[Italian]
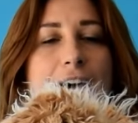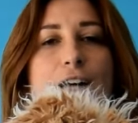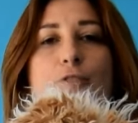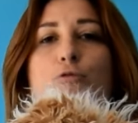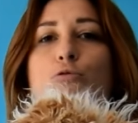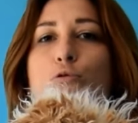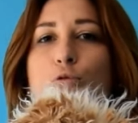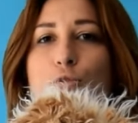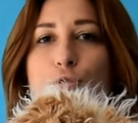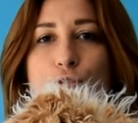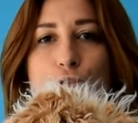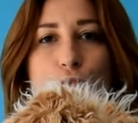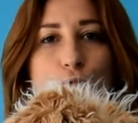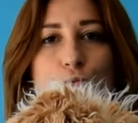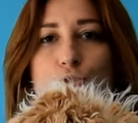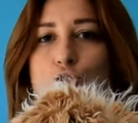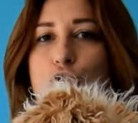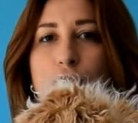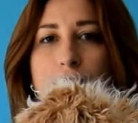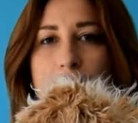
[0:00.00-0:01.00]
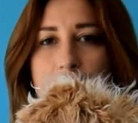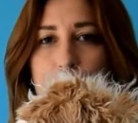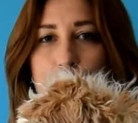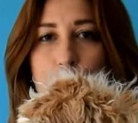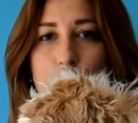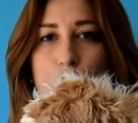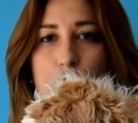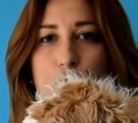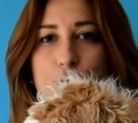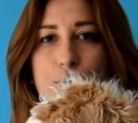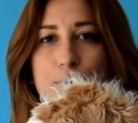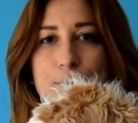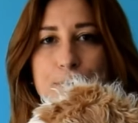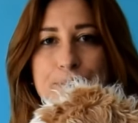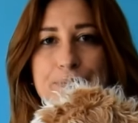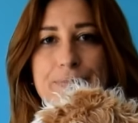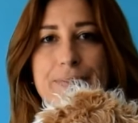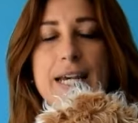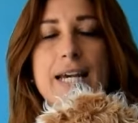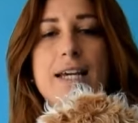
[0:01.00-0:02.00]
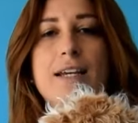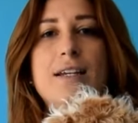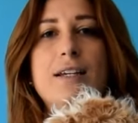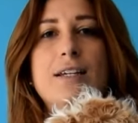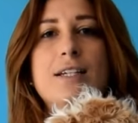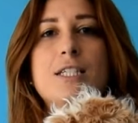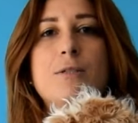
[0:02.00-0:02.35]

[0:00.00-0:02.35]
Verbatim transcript: adulto, un giovane adulto.